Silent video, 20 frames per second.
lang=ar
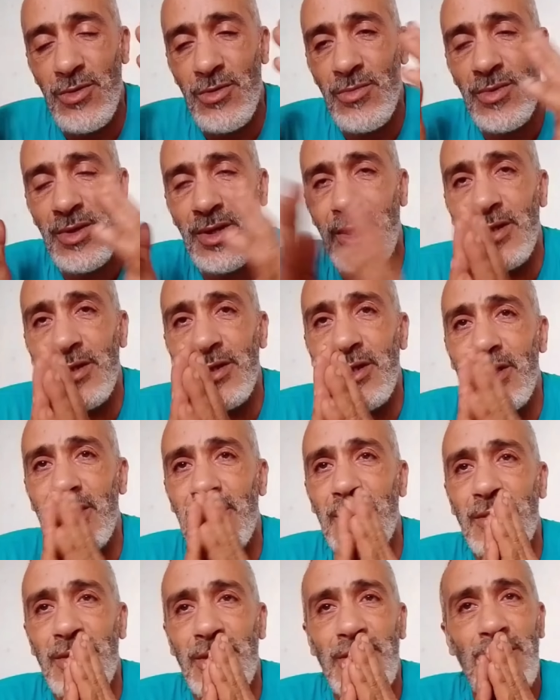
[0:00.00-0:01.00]
ومن عندي
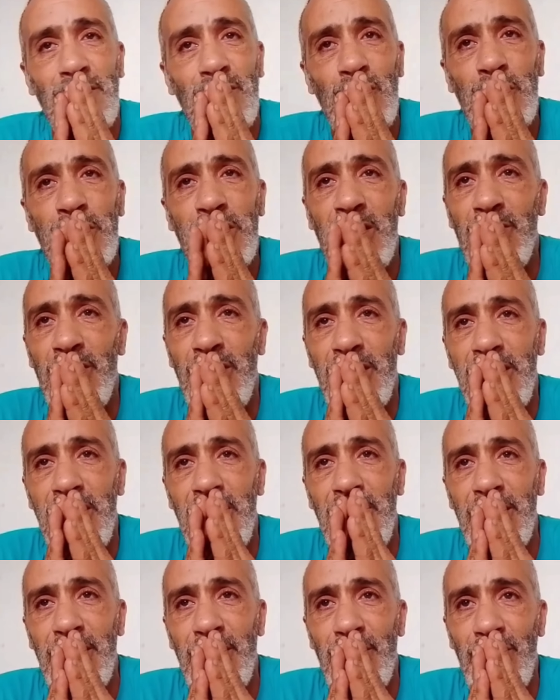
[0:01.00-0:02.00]
أنا سامح
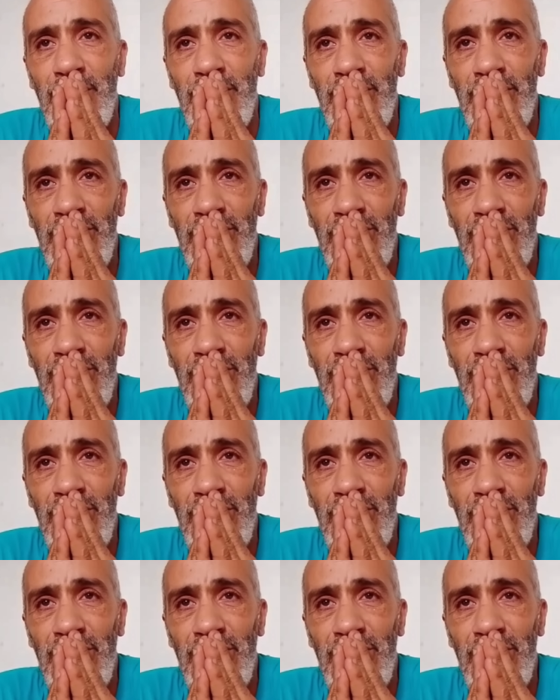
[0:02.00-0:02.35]
كريم